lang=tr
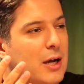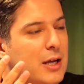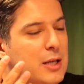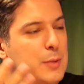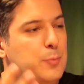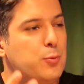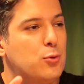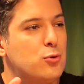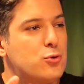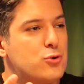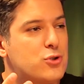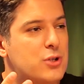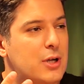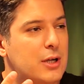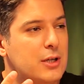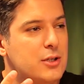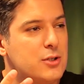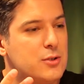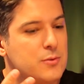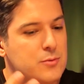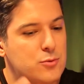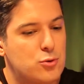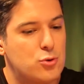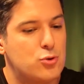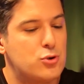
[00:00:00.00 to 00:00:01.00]
Ayıp olacak.
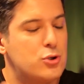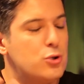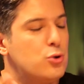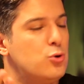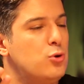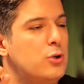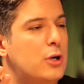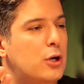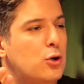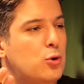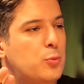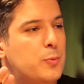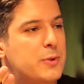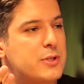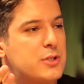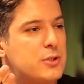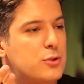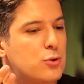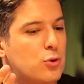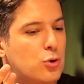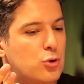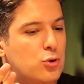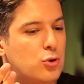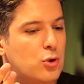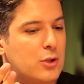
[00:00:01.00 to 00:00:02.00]
Şimdi sonuçta Dünya
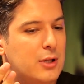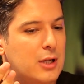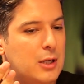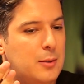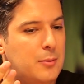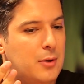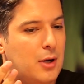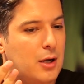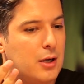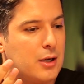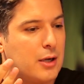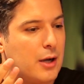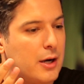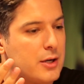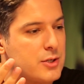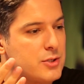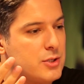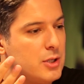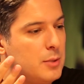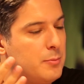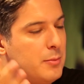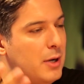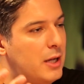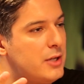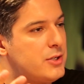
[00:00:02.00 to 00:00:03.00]
Kupası'nda oynuyorlar ama
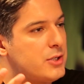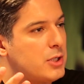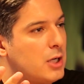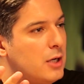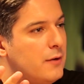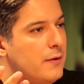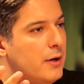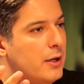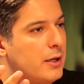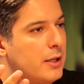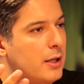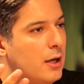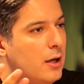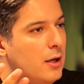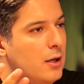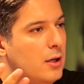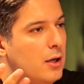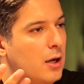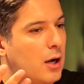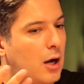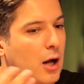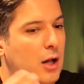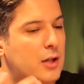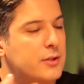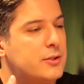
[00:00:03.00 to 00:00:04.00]
karşıda Belçika var ya.
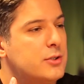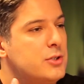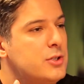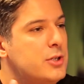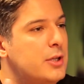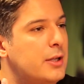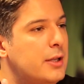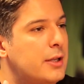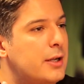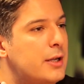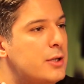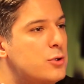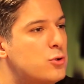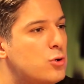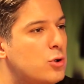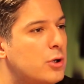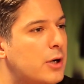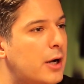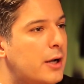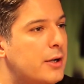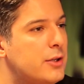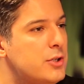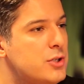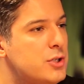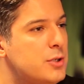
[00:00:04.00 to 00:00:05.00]
Yok, şey 6. jenerasyon
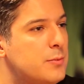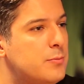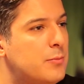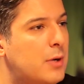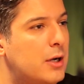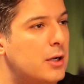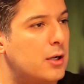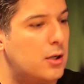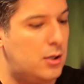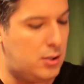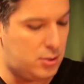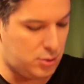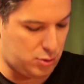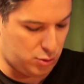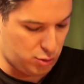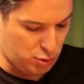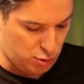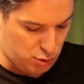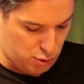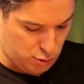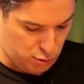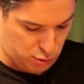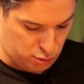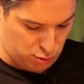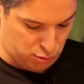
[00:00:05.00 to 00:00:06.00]
kardeşim bak.
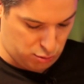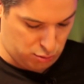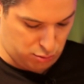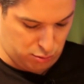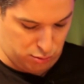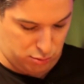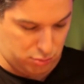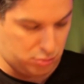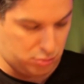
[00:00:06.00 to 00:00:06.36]
Görüyorsun.